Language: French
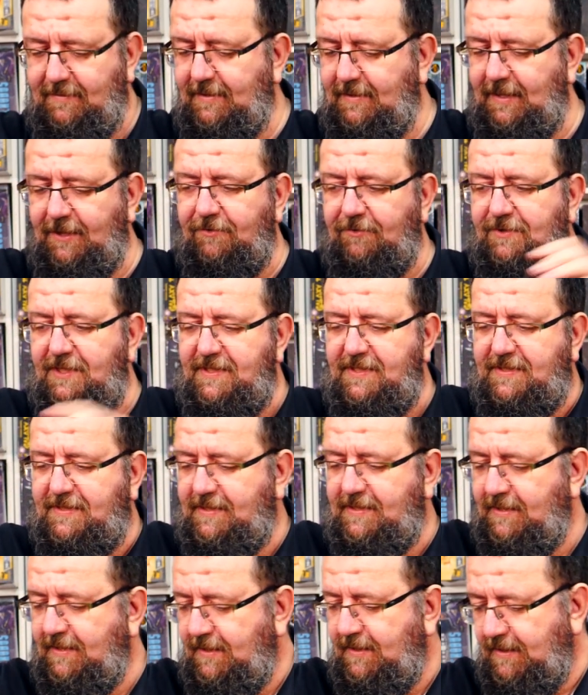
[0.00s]
la
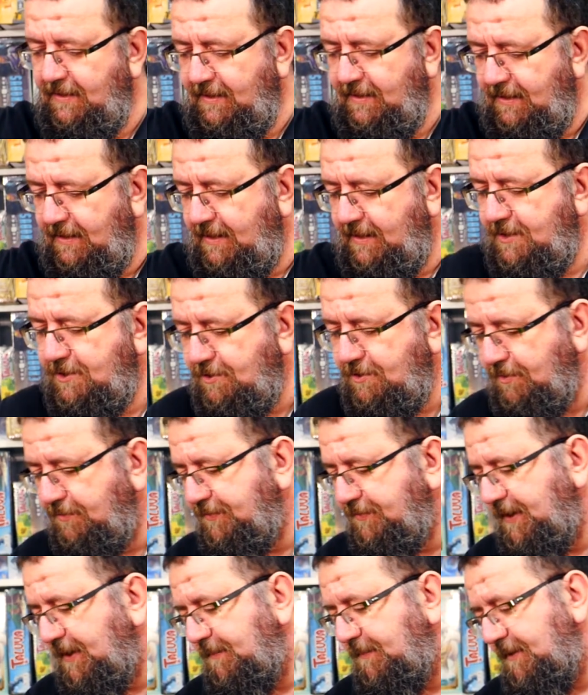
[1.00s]
notice. Et je
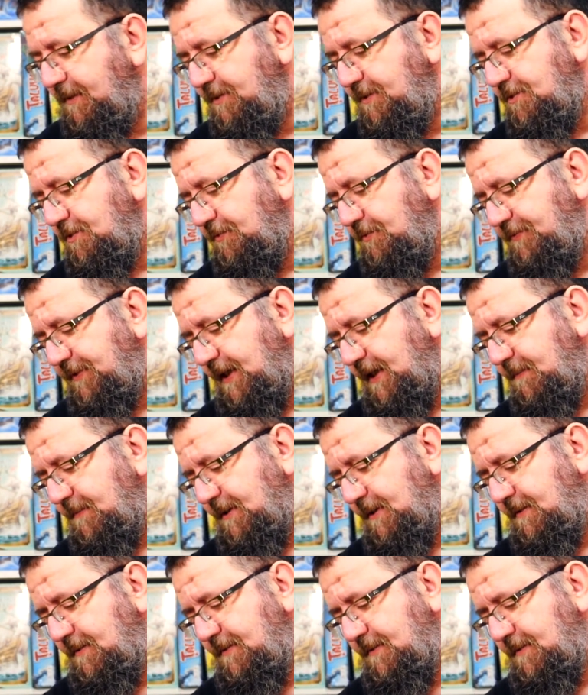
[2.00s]
referme, je referme.